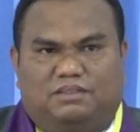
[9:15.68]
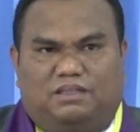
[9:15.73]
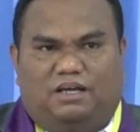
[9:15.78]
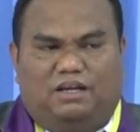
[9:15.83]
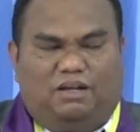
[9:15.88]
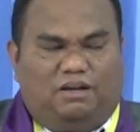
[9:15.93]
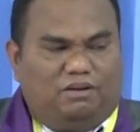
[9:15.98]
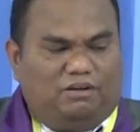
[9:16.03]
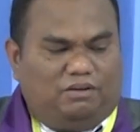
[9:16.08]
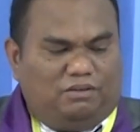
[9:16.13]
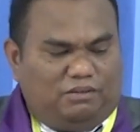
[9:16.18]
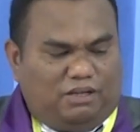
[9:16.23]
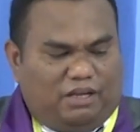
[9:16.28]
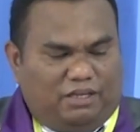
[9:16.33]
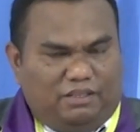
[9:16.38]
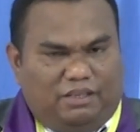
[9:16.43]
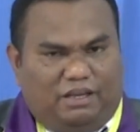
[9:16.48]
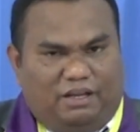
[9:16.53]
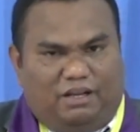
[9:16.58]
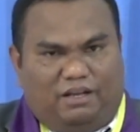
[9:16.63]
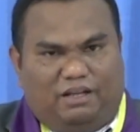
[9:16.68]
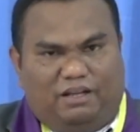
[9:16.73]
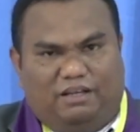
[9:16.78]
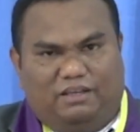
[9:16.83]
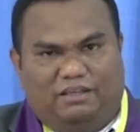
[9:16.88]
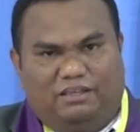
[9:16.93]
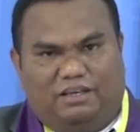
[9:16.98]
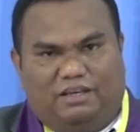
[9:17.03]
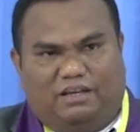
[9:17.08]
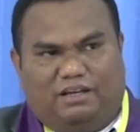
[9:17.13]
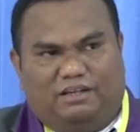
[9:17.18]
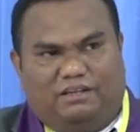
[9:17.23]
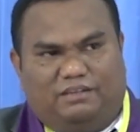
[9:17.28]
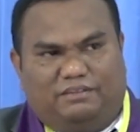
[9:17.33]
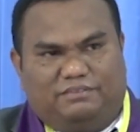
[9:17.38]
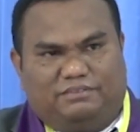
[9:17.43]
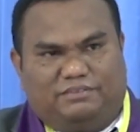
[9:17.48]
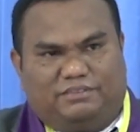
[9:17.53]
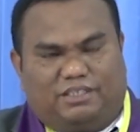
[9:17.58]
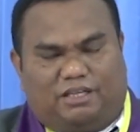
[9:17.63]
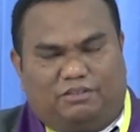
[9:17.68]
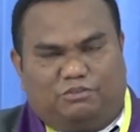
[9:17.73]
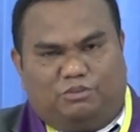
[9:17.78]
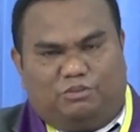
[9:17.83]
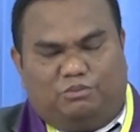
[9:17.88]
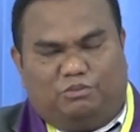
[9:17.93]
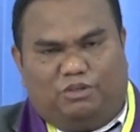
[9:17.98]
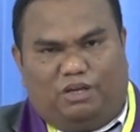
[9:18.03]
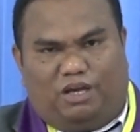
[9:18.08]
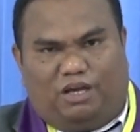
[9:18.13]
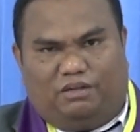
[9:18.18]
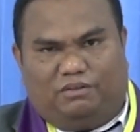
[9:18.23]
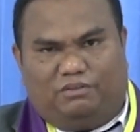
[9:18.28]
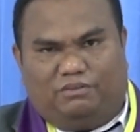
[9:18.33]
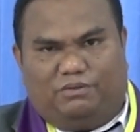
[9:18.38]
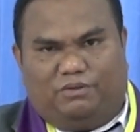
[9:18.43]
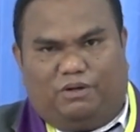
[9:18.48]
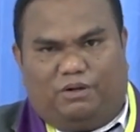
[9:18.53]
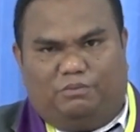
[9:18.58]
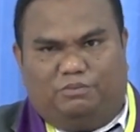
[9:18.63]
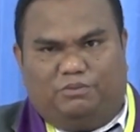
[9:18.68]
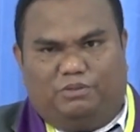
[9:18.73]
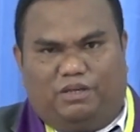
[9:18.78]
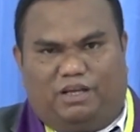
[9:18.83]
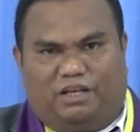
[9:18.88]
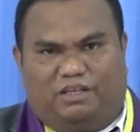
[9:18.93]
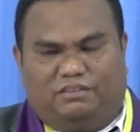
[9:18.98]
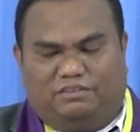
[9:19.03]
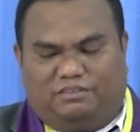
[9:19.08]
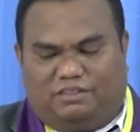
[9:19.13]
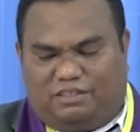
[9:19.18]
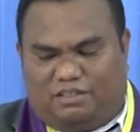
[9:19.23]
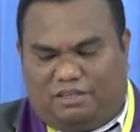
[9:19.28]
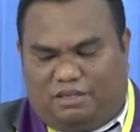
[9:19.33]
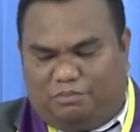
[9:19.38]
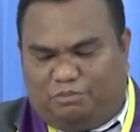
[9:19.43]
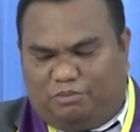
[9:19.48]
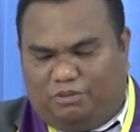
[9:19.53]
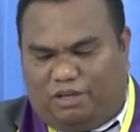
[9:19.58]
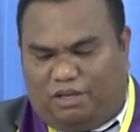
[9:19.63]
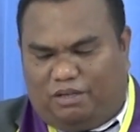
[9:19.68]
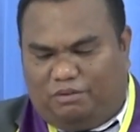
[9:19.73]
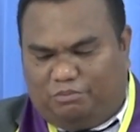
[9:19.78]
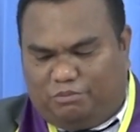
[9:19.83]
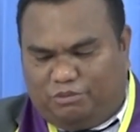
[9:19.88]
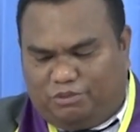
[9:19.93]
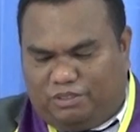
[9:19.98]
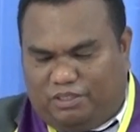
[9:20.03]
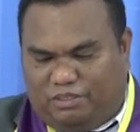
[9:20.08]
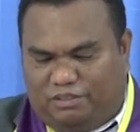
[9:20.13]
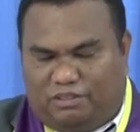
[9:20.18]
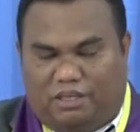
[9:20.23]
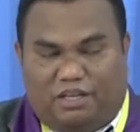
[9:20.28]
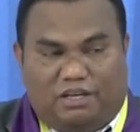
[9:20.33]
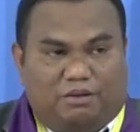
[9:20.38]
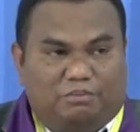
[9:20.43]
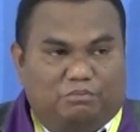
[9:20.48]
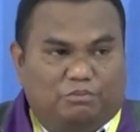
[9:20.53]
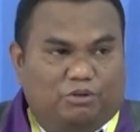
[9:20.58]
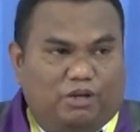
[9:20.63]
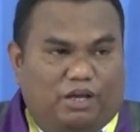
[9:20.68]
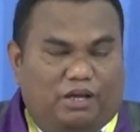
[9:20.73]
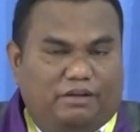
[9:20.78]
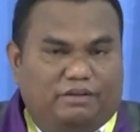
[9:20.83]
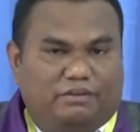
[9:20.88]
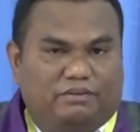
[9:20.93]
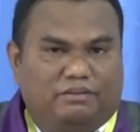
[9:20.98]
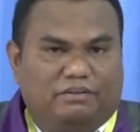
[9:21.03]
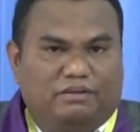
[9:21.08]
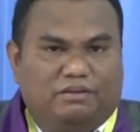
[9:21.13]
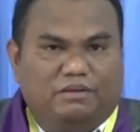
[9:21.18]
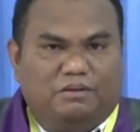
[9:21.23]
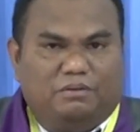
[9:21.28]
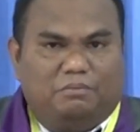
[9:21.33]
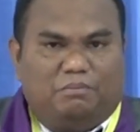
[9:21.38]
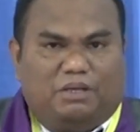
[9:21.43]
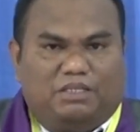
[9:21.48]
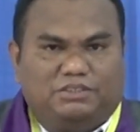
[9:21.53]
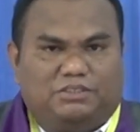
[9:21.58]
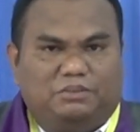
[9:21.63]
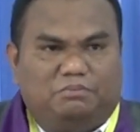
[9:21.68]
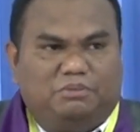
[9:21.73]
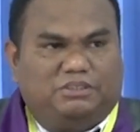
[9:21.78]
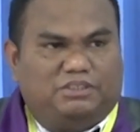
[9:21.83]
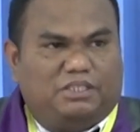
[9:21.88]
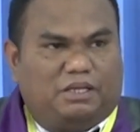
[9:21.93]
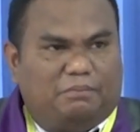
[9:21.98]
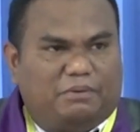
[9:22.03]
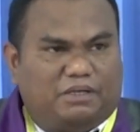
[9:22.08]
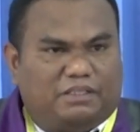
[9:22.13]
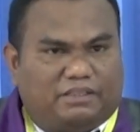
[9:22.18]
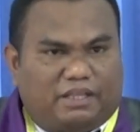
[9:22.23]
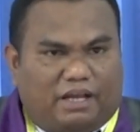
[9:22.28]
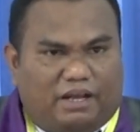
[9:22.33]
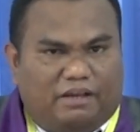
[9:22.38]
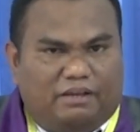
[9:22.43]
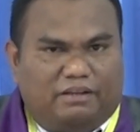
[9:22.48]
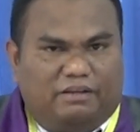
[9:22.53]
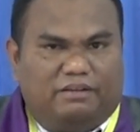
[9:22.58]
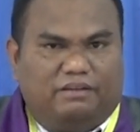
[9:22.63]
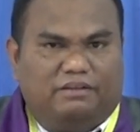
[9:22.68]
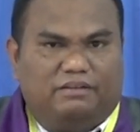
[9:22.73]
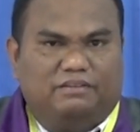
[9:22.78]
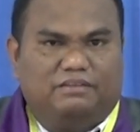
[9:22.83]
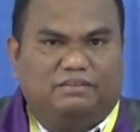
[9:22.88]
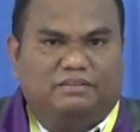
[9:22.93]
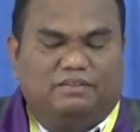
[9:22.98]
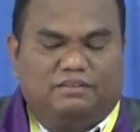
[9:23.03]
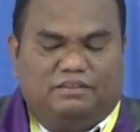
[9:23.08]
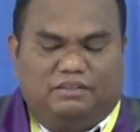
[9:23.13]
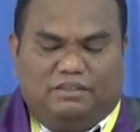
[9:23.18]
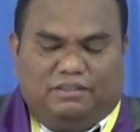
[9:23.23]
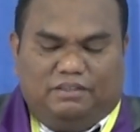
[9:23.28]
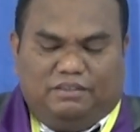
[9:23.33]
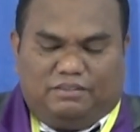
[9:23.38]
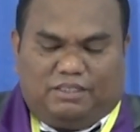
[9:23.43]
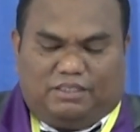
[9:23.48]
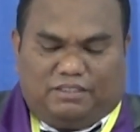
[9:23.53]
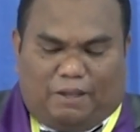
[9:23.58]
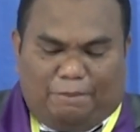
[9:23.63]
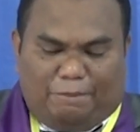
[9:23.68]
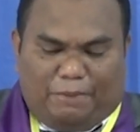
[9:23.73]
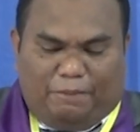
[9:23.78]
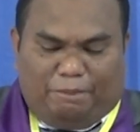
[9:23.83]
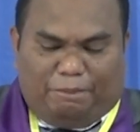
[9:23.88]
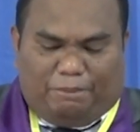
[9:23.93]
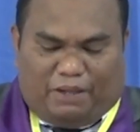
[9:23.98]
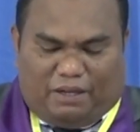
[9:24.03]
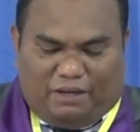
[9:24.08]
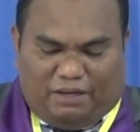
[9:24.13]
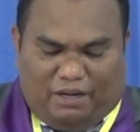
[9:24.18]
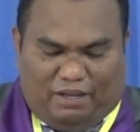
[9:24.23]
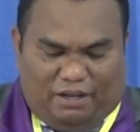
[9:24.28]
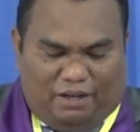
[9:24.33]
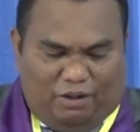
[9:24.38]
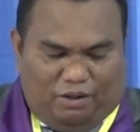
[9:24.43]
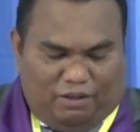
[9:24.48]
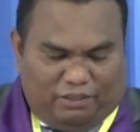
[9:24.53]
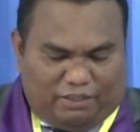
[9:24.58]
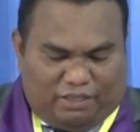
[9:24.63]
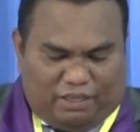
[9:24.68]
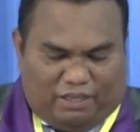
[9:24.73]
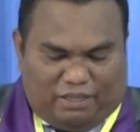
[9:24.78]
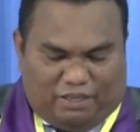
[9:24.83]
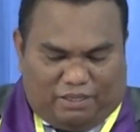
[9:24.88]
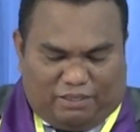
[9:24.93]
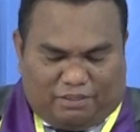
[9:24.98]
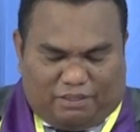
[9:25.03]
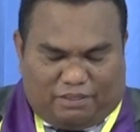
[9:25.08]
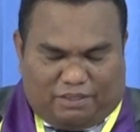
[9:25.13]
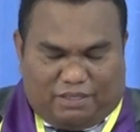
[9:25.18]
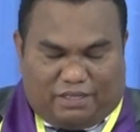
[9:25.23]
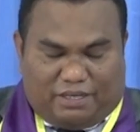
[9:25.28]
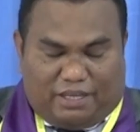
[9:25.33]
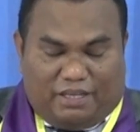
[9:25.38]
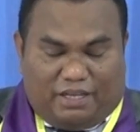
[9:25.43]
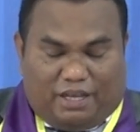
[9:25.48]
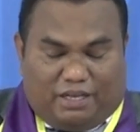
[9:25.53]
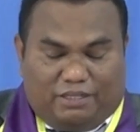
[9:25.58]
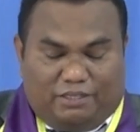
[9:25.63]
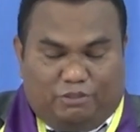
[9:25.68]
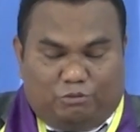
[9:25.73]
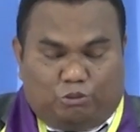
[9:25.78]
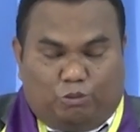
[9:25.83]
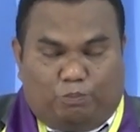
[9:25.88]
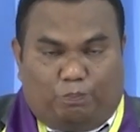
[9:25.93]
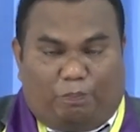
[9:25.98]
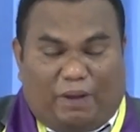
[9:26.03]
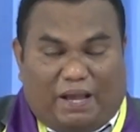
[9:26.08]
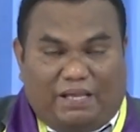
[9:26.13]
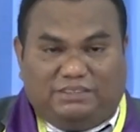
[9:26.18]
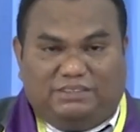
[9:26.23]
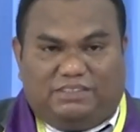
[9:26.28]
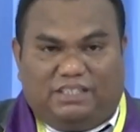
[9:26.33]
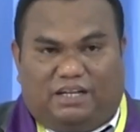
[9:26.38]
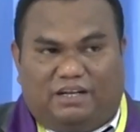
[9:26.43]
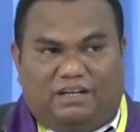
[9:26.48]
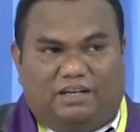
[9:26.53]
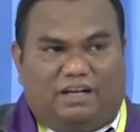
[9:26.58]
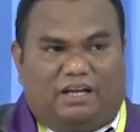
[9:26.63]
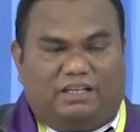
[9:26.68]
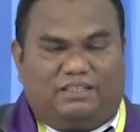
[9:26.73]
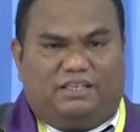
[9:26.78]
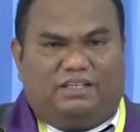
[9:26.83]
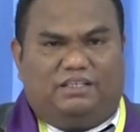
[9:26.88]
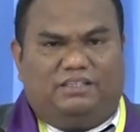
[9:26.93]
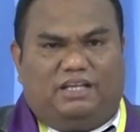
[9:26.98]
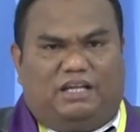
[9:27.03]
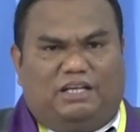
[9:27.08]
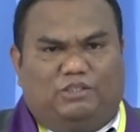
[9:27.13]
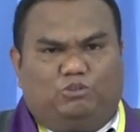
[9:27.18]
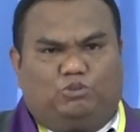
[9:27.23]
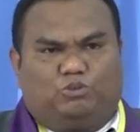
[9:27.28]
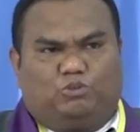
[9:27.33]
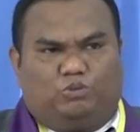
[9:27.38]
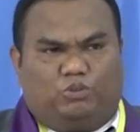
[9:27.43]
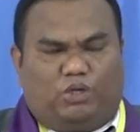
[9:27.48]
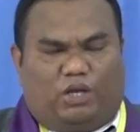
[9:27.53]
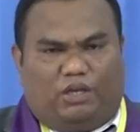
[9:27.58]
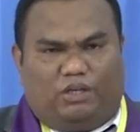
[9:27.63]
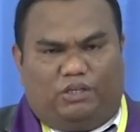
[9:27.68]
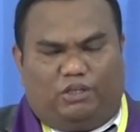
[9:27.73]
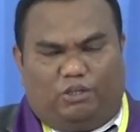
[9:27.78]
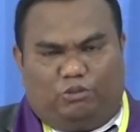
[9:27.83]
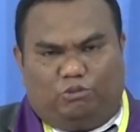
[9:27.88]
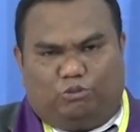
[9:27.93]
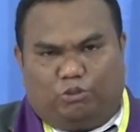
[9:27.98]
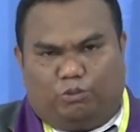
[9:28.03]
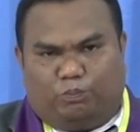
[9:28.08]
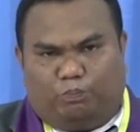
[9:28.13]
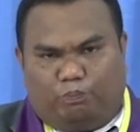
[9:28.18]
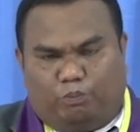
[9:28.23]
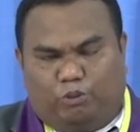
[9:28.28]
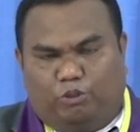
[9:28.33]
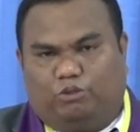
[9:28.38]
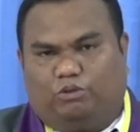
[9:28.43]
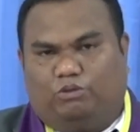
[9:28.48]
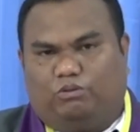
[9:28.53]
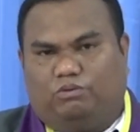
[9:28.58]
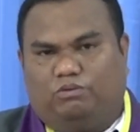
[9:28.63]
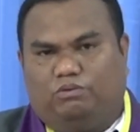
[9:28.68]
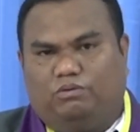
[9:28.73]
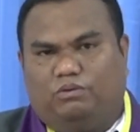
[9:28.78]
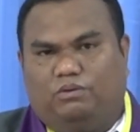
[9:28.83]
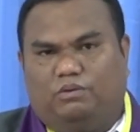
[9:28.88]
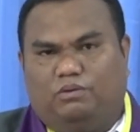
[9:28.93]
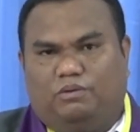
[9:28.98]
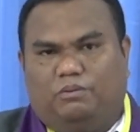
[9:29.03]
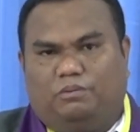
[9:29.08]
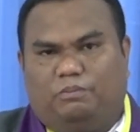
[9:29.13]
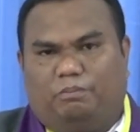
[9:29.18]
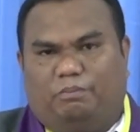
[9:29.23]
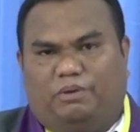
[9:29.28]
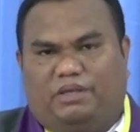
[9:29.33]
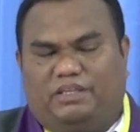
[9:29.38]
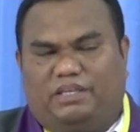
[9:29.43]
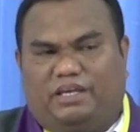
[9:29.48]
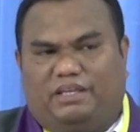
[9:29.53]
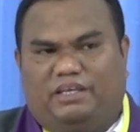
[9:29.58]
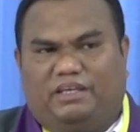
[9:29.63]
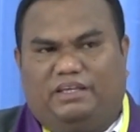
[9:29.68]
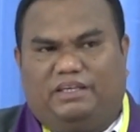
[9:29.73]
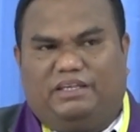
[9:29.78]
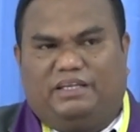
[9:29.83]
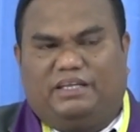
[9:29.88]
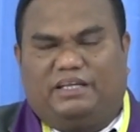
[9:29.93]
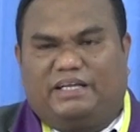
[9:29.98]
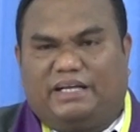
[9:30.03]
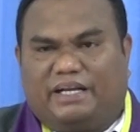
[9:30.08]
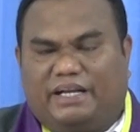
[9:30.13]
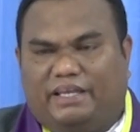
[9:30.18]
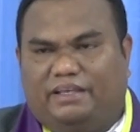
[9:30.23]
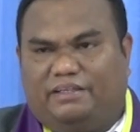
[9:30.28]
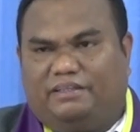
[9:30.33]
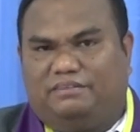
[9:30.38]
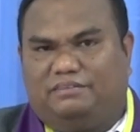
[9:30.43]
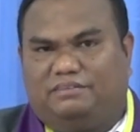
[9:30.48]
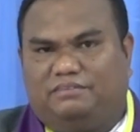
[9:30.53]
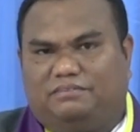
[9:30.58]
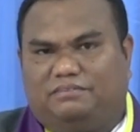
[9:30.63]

Kalau hanya ya satu bulan, dua bulan, tiga bulan, mungkin enam bulan masih bisa bertahan. Tetapi karena kekeringan itu panjang, akhirnya sungai itu pun menjadi kering.